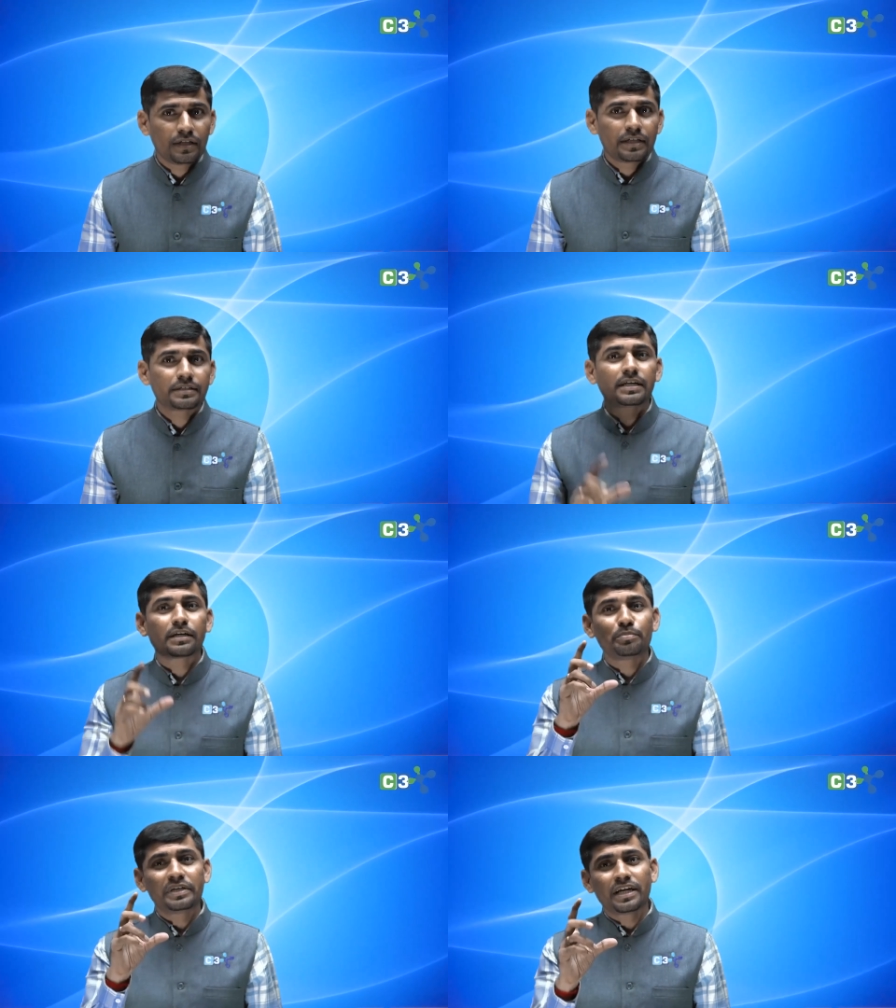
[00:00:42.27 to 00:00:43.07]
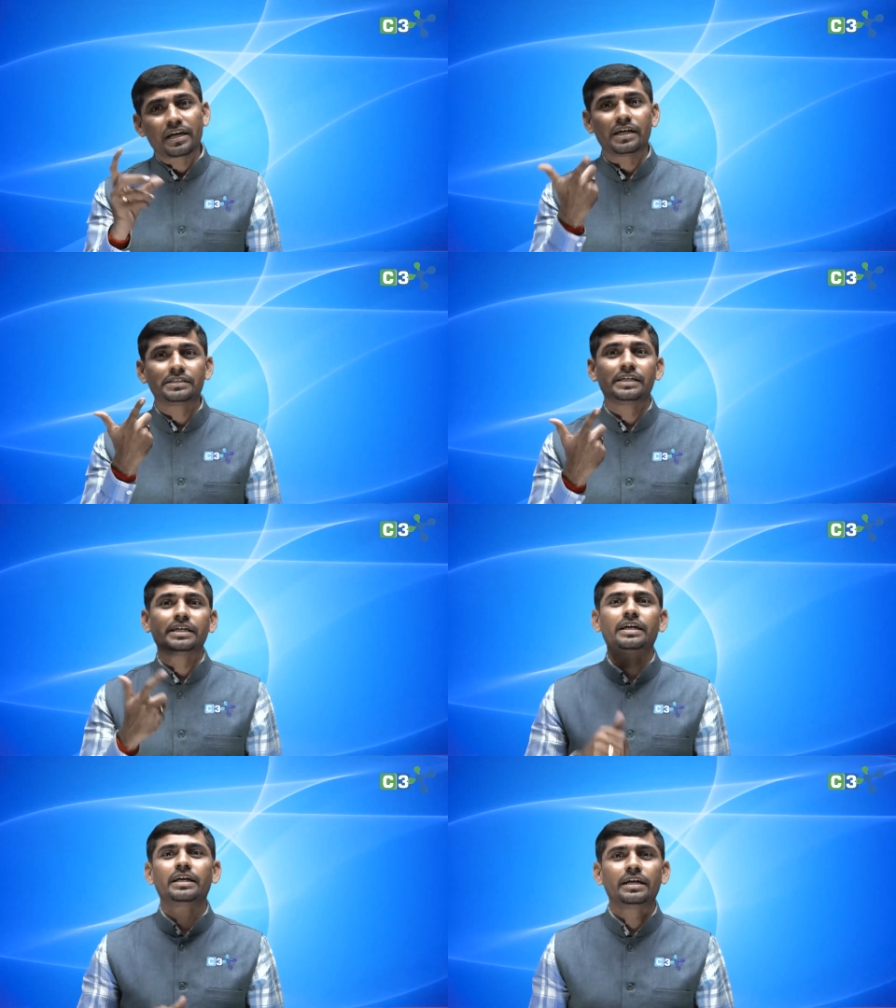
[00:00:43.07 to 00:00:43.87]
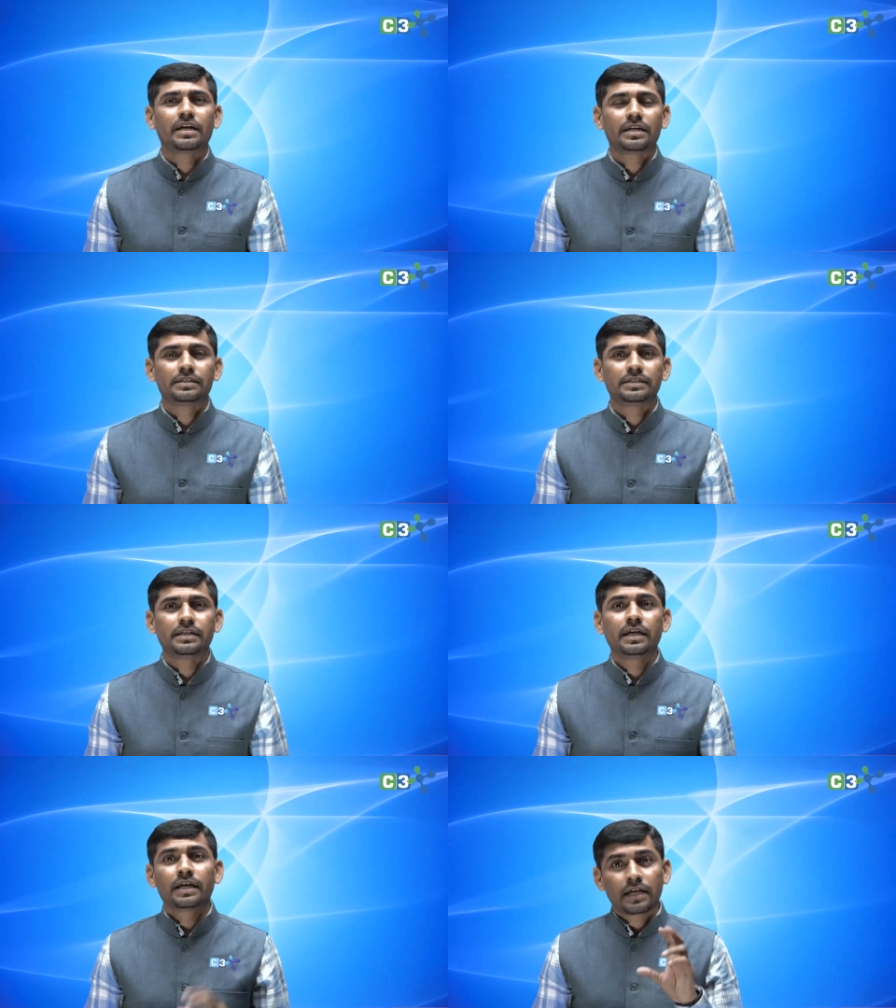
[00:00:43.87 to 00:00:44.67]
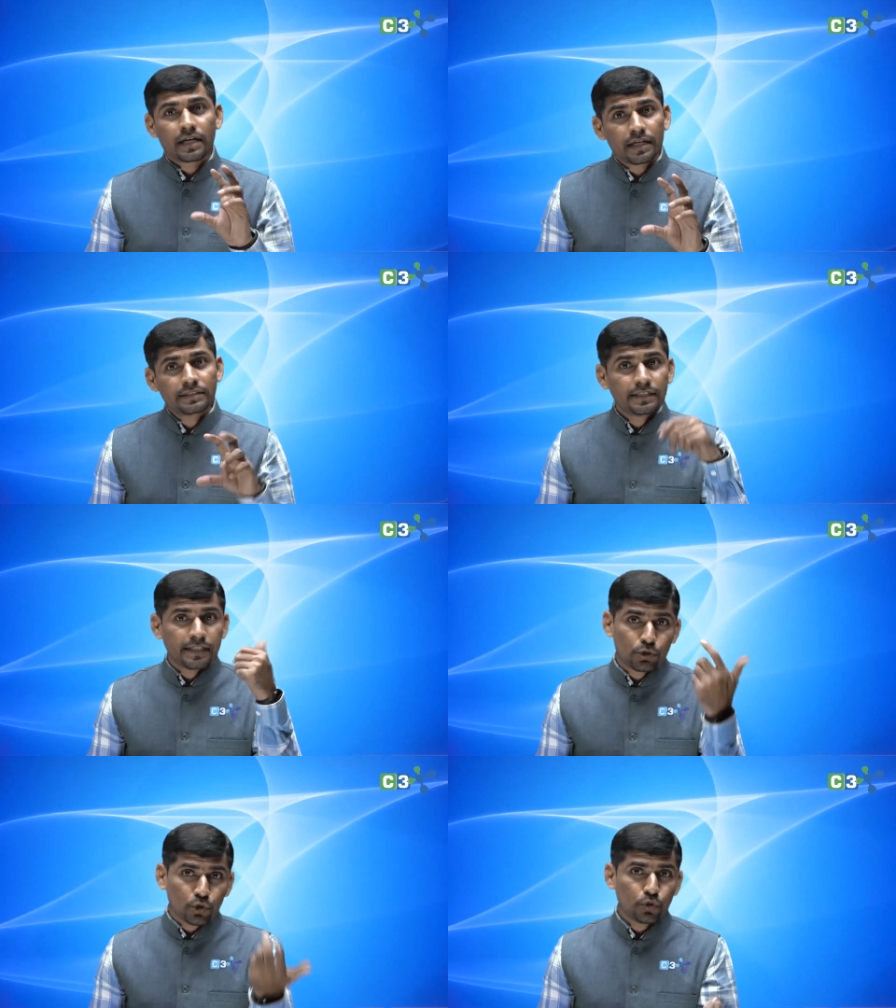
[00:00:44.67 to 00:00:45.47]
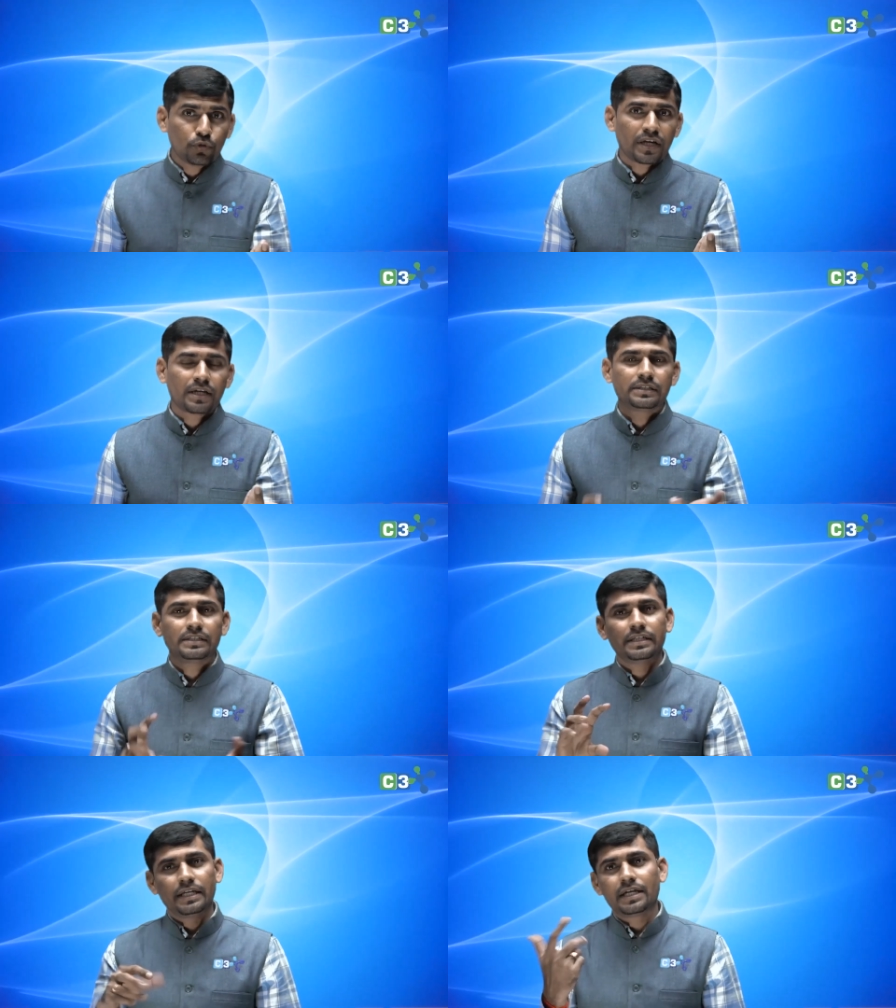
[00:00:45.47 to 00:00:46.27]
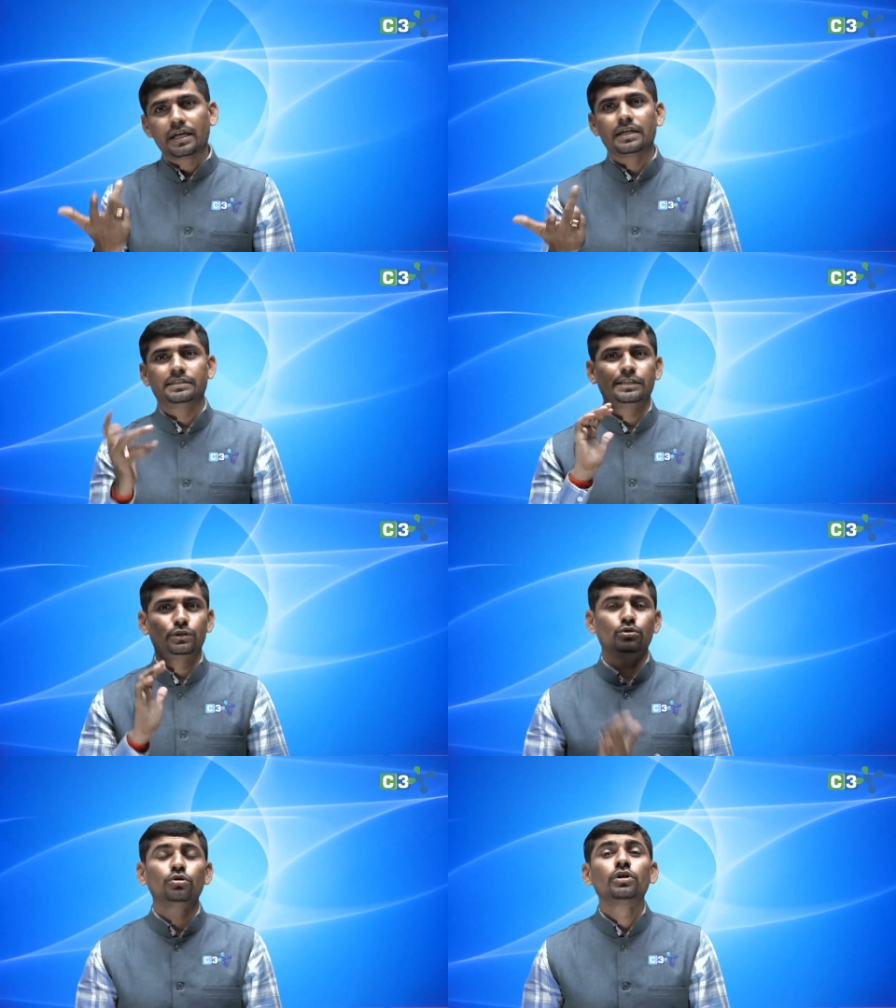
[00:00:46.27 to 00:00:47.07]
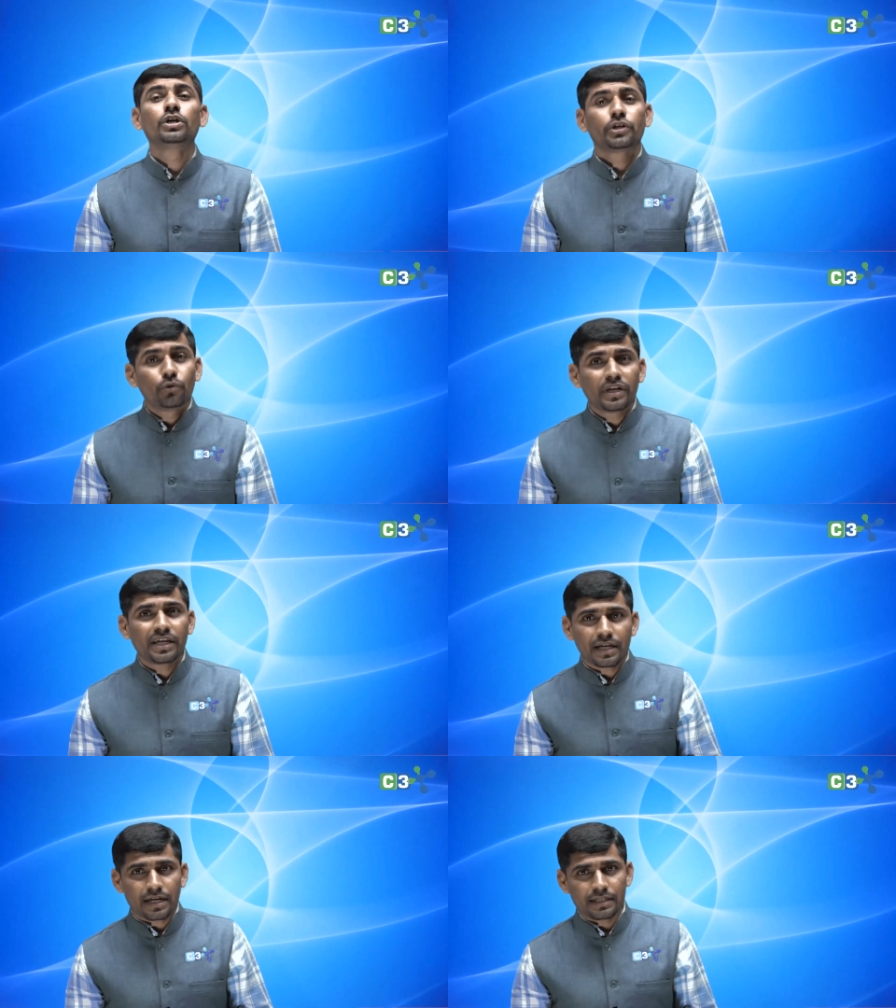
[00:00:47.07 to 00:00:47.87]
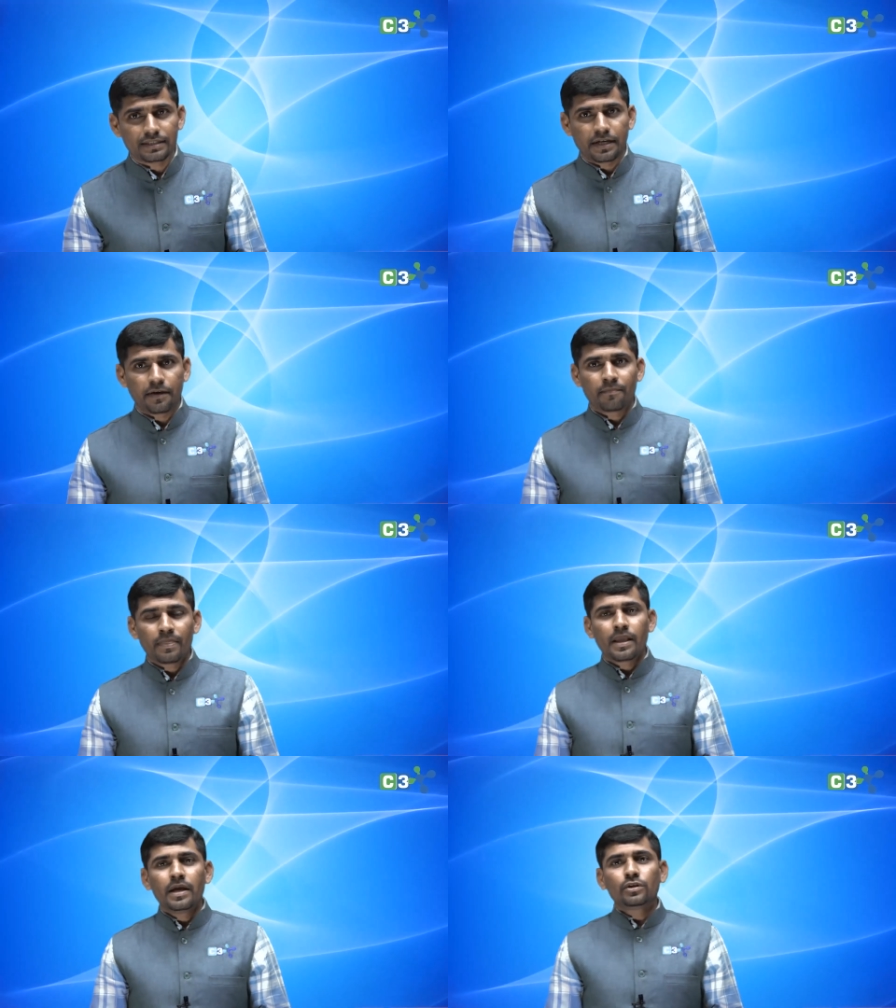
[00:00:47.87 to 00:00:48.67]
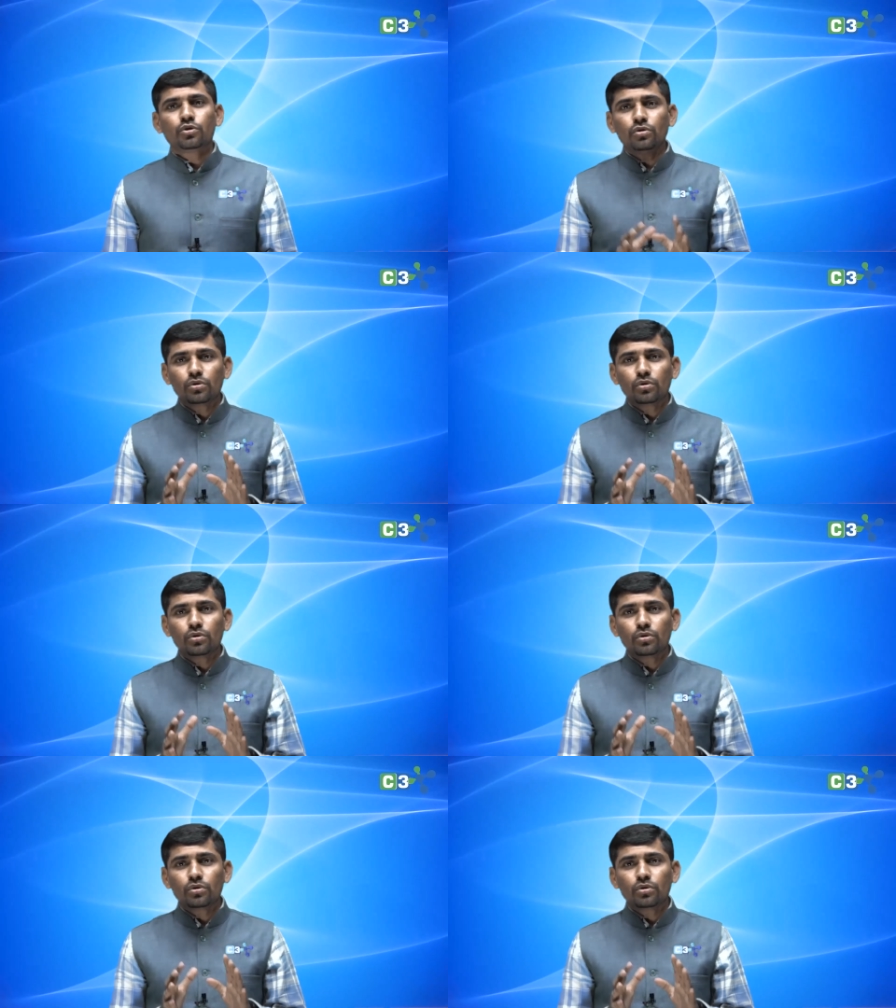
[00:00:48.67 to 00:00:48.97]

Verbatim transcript: कि सर रिपीट करना चाहिए कि नहीं करना चाहिए करना चाहिए तो क्यों करना चाहिए नहीं करना चाहिए तो क्यों नहीं करना चाहिए तो